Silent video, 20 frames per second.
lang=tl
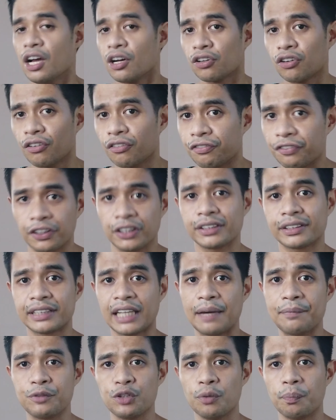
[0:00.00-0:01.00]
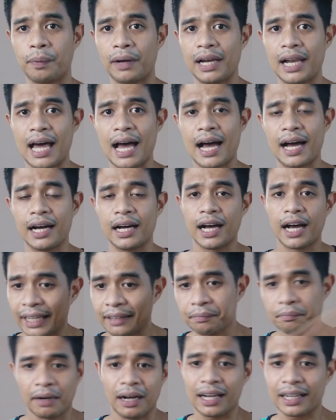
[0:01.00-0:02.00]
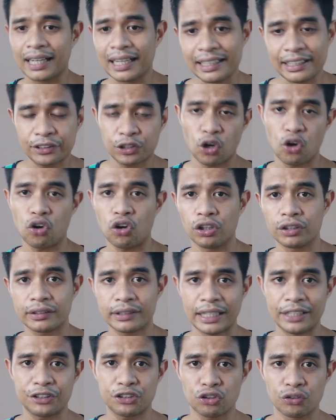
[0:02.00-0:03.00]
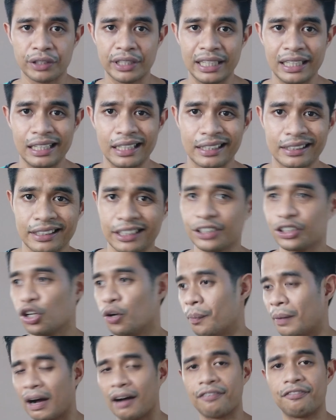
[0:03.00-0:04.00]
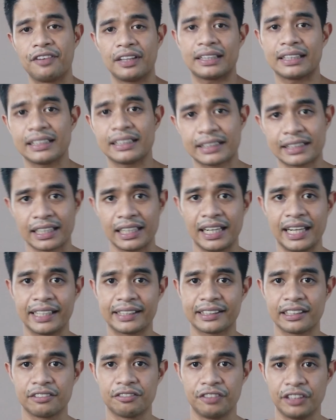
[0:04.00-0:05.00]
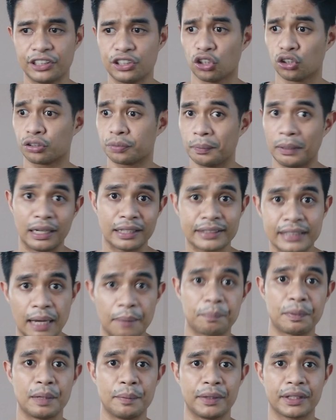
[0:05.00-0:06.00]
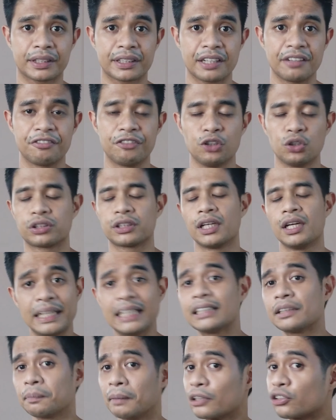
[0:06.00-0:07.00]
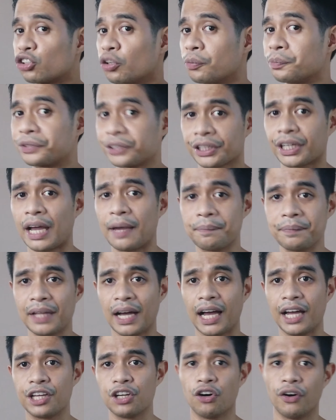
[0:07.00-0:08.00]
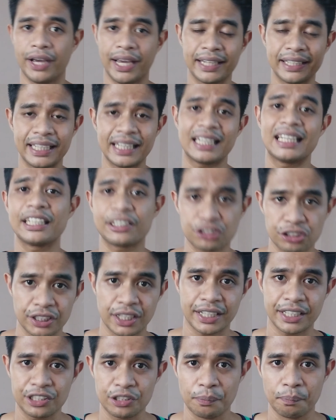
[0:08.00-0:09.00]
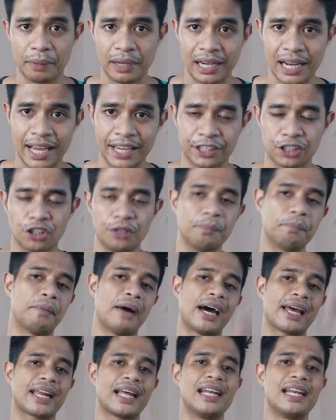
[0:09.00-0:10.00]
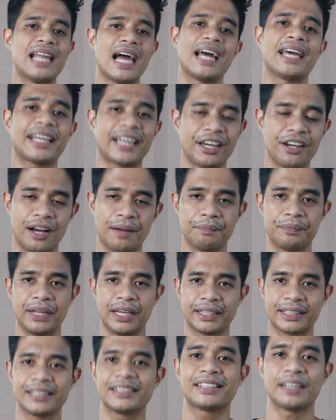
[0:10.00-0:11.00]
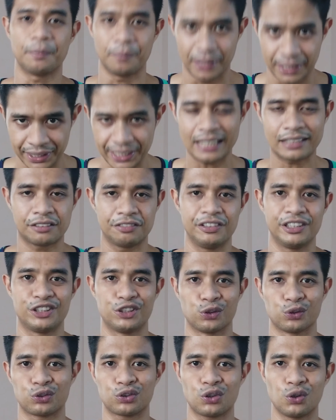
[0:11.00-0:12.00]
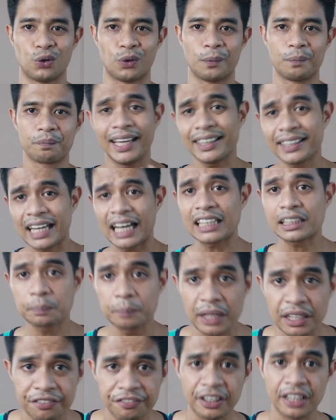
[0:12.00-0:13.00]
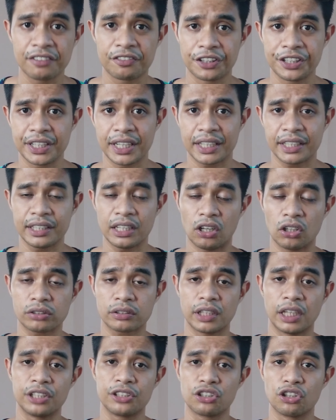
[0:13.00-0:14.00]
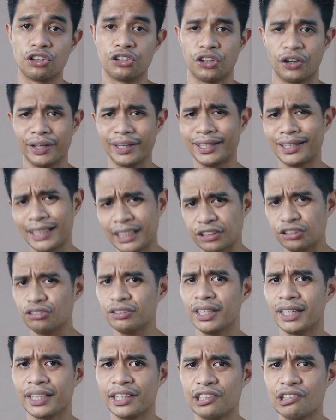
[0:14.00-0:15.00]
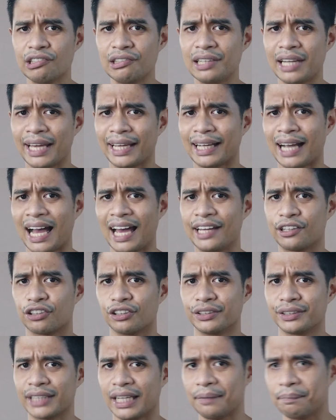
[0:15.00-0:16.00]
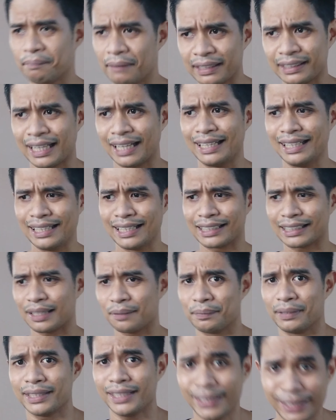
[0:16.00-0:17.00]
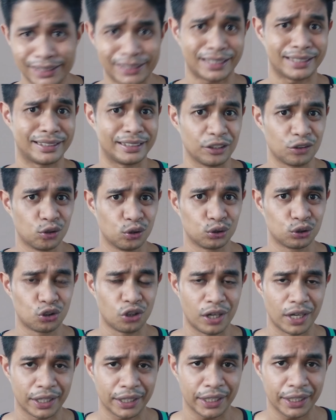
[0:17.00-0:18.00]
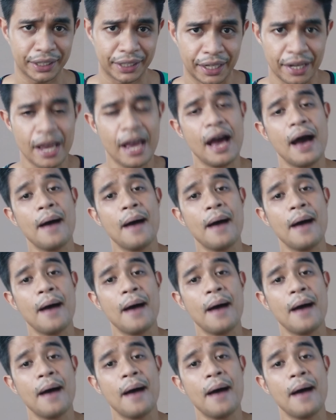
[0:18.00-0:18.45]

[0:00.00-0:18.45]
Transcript: Kung first time nyo pa lang and mga ganitong content yung hilig ninyo, mga fitness related videos, mga supplement reviews, please mag-subscribe na kayo and i-click nyo na rin yung bell icon para lagi kayong updated sa mga next videos ko. And guys, may favor na rin ako sa inyo, no? i-click nyo na rin yung like icon dyan. Madali lang naman yan, isang segundo lang yan eh.